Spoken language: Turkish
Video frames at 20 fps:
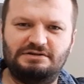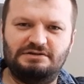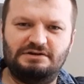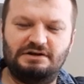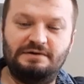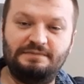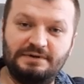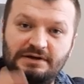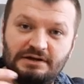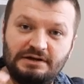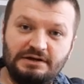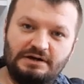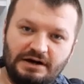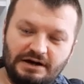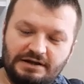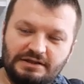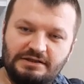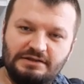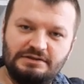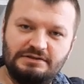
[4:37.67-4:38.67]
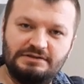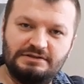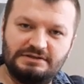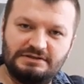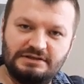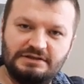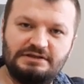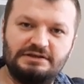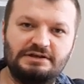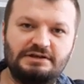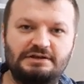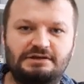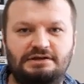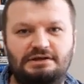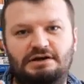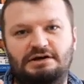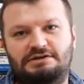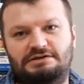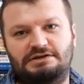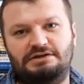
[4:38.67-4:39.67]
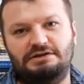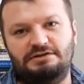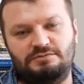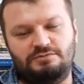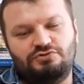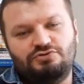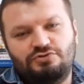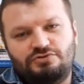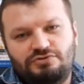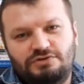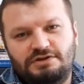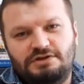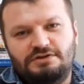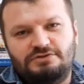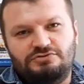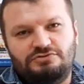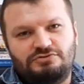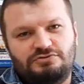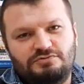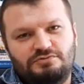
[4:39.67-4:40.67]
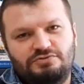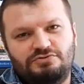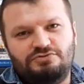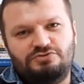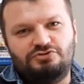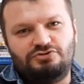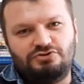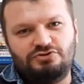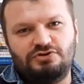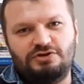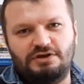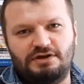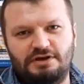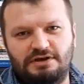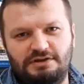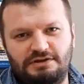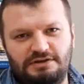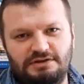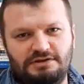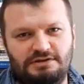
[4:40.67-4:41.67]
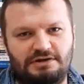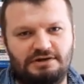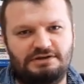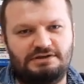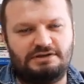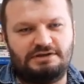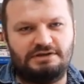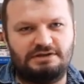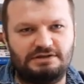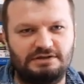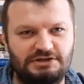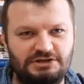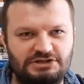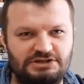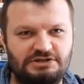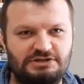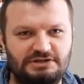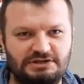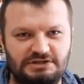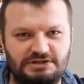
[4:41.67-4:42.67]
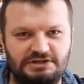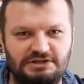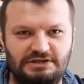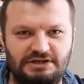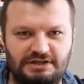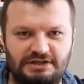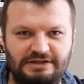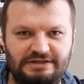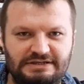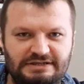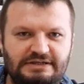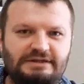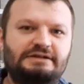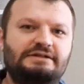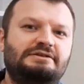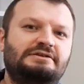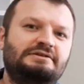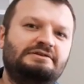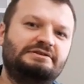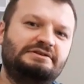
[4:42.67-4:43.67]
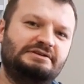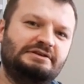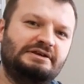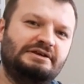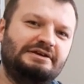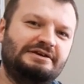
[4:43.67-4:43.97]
Ama aklınızda da artık hani bu noktadan sonra bulunsun yani. Artık hani işinizi elinize aldınız.